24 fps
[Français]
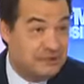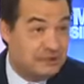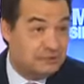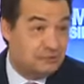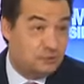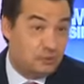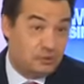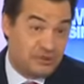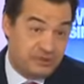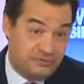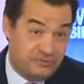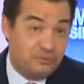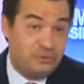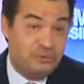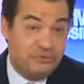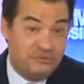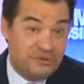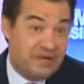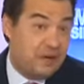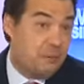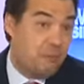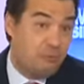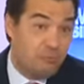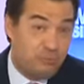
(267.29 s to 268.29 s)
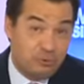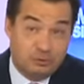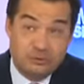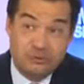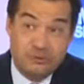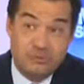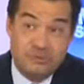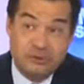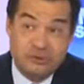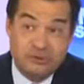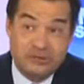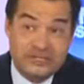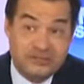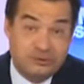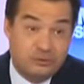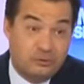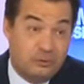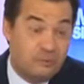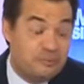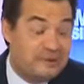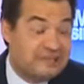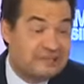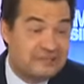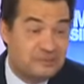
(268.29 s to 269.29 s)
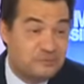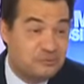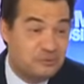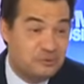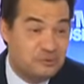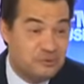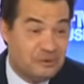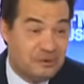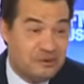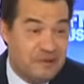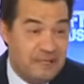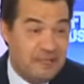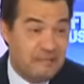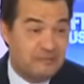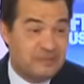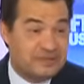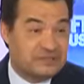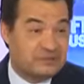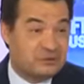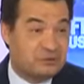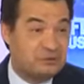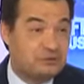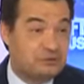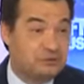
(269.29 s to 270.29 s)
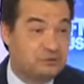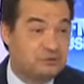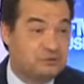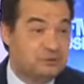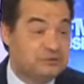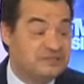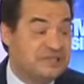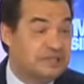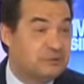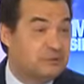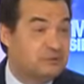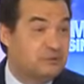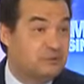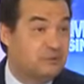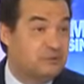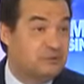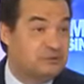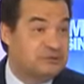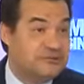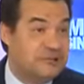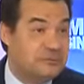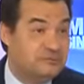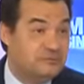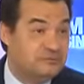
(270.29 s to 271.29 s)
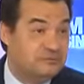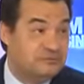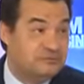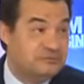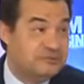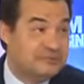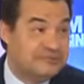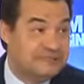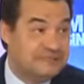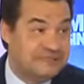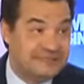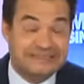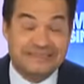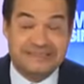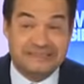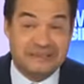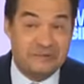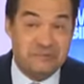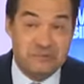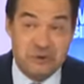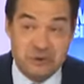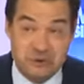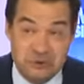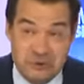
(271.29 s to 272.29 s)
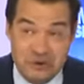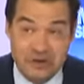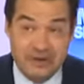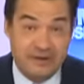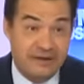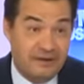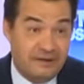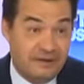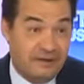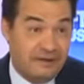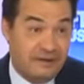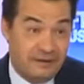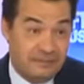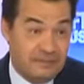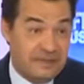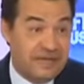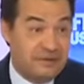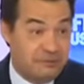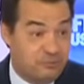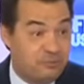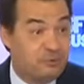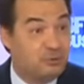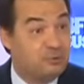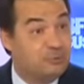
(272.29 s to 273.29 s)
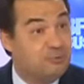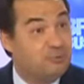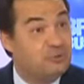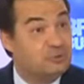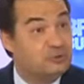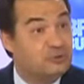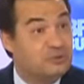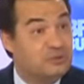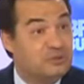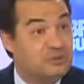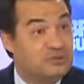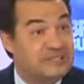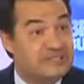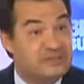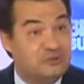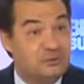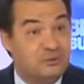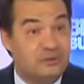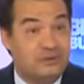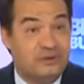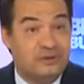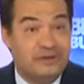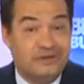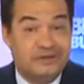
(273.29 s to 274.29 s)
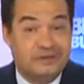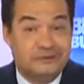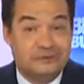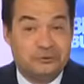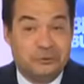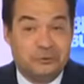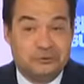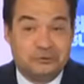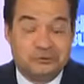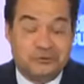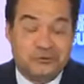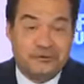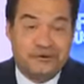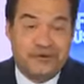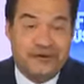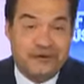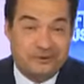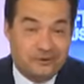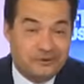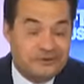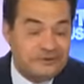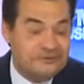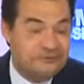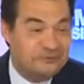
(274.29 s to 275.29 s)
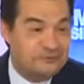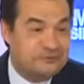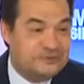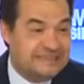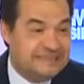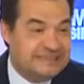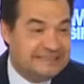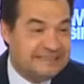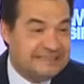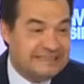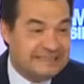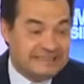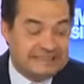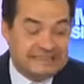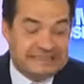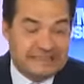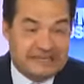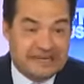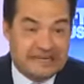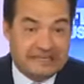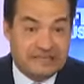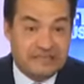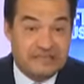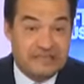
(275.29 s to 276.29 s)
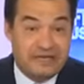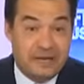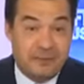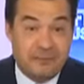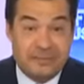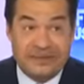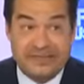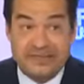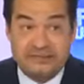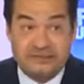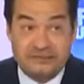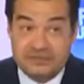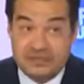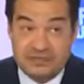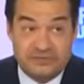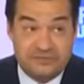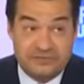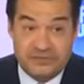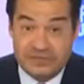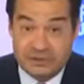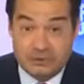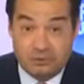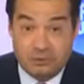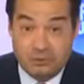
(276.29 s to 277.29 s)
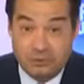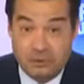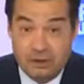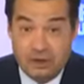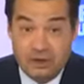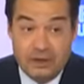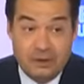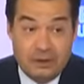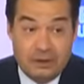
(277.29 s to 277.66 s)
Donc il faut le faire pour de bonnes raisons, pas simplement parce que son notaire ou son comptable vous indique que c'était mieux, euh, mais pour, pour de bonnes raisons. Donc euh, alors les fausses idées qui traînent, il n'y a pas d'avantages fiscaux.